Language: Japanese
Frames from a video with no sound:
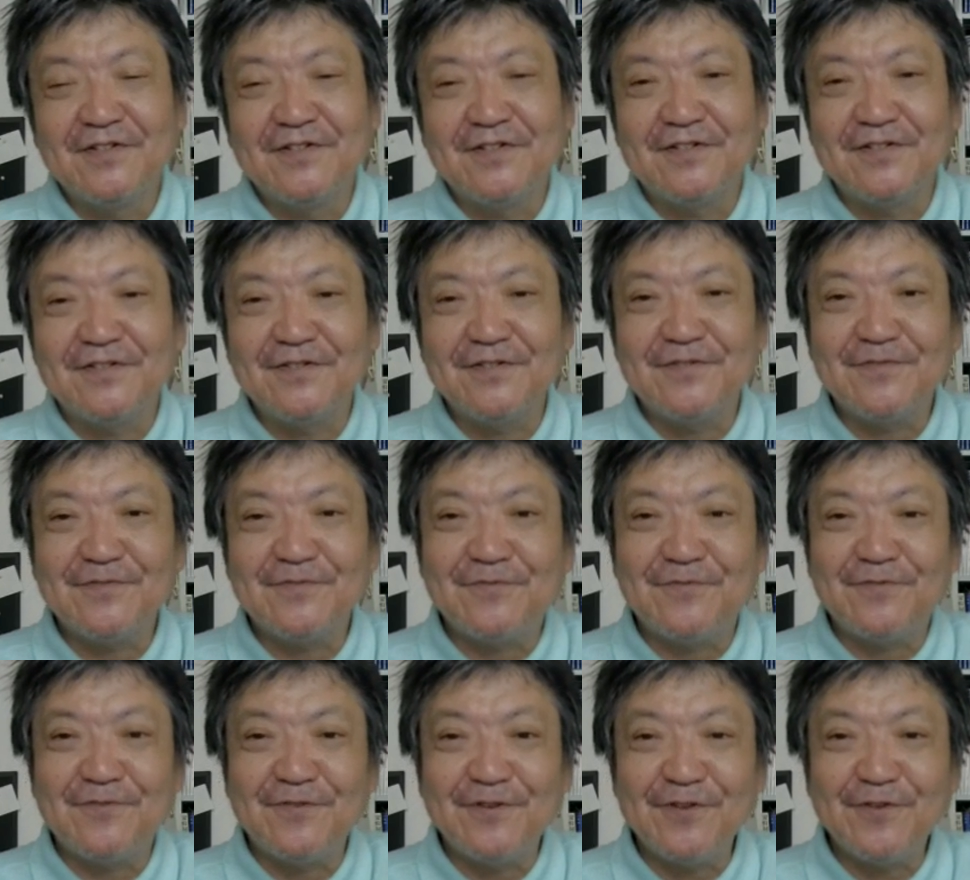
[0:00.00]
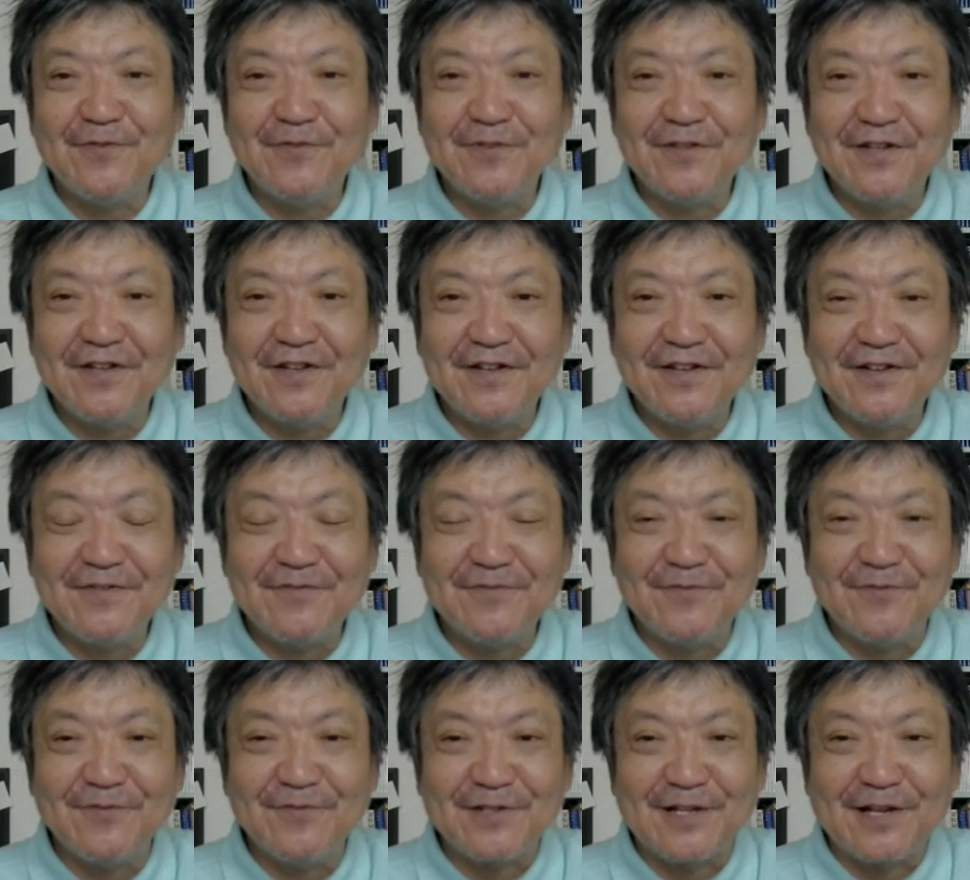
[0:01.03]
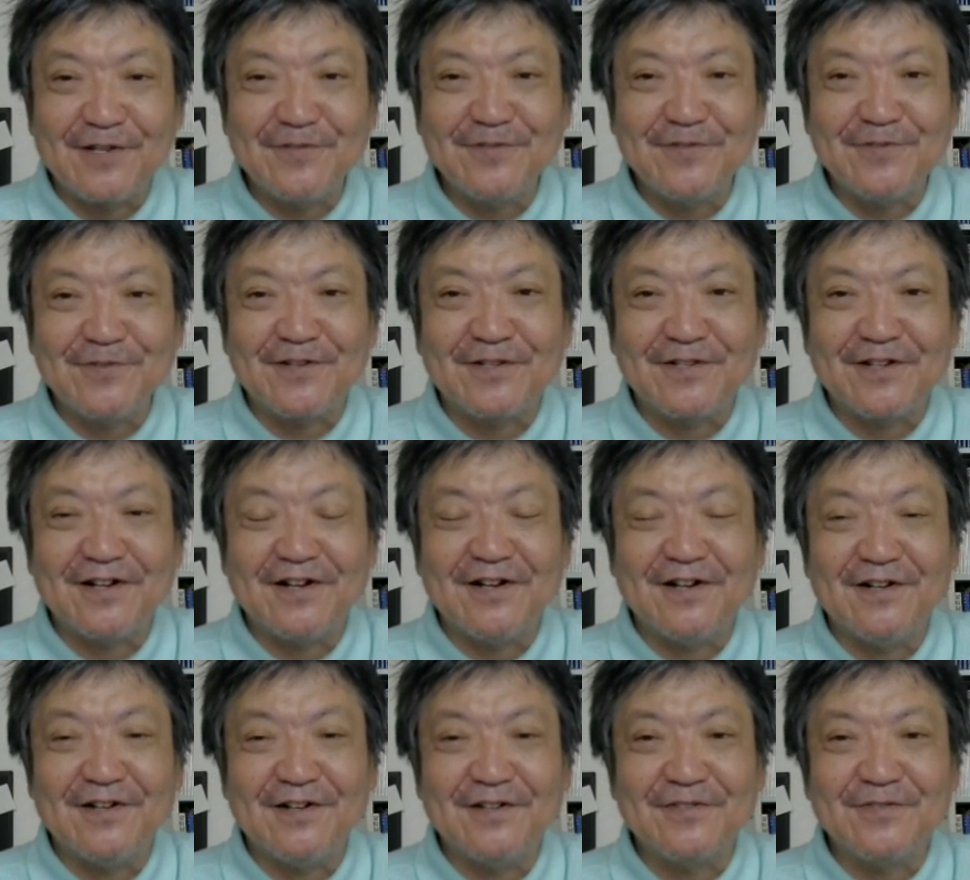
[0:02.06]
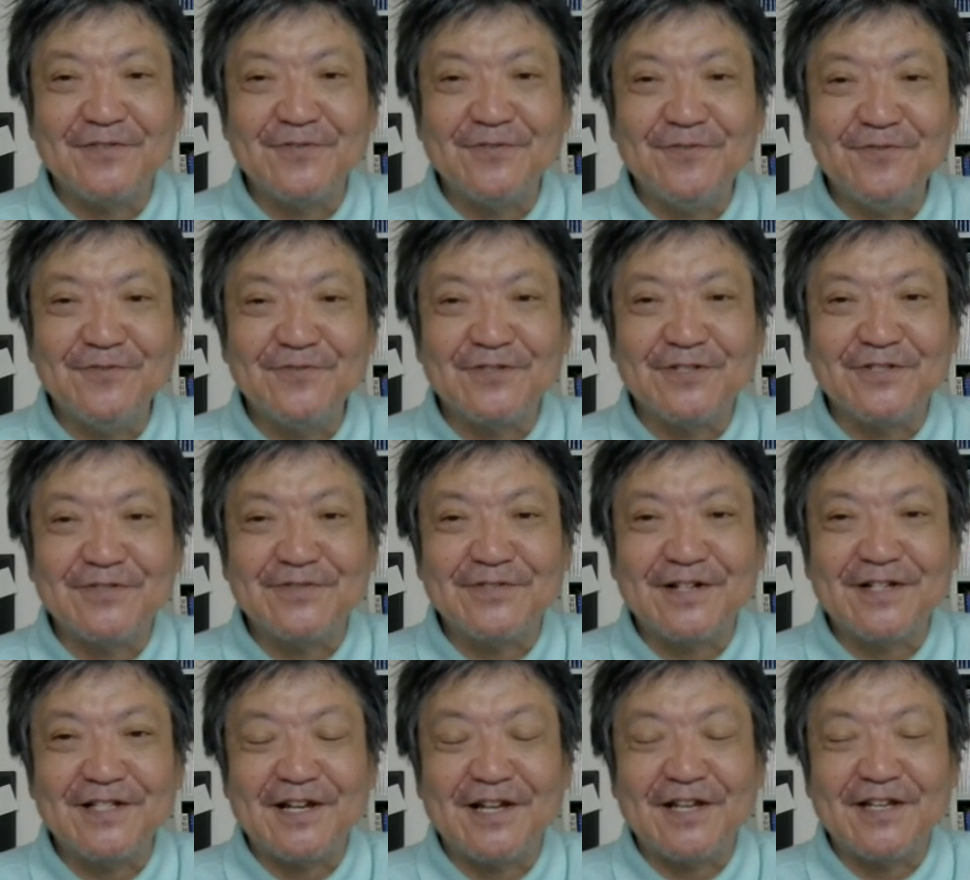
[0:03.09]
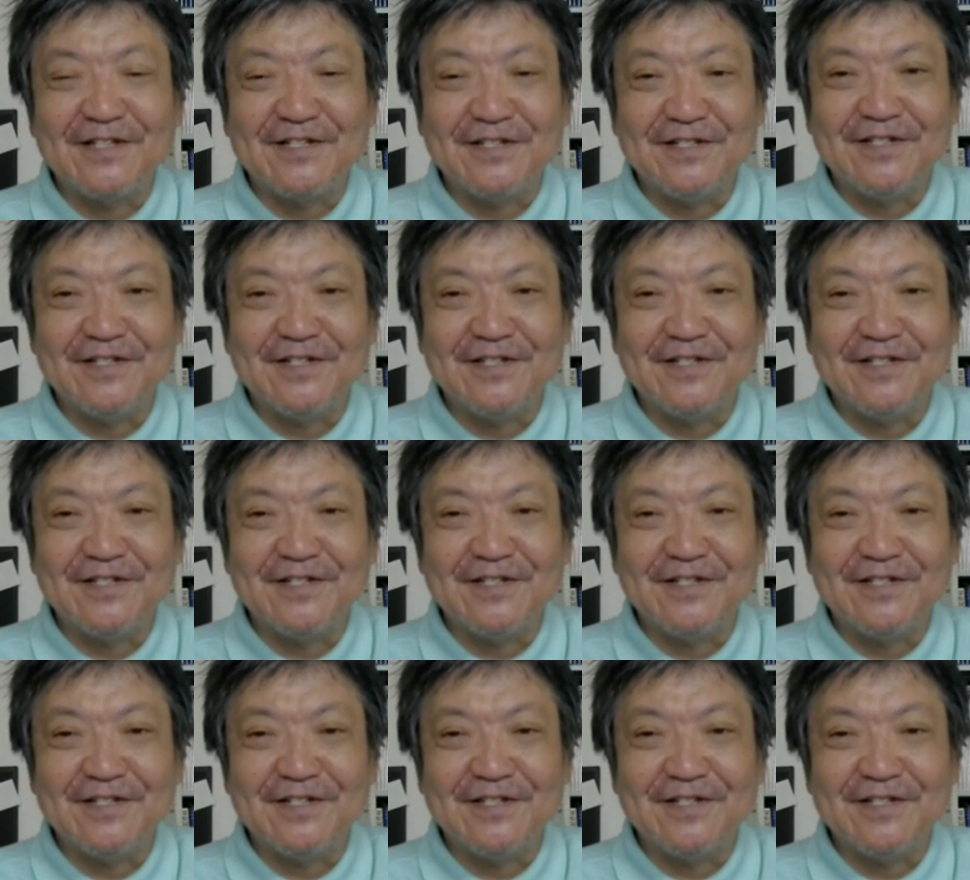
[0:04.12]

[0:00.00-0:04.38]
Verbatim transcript: えー、これをね、こう、なんていうのかな、上手につかない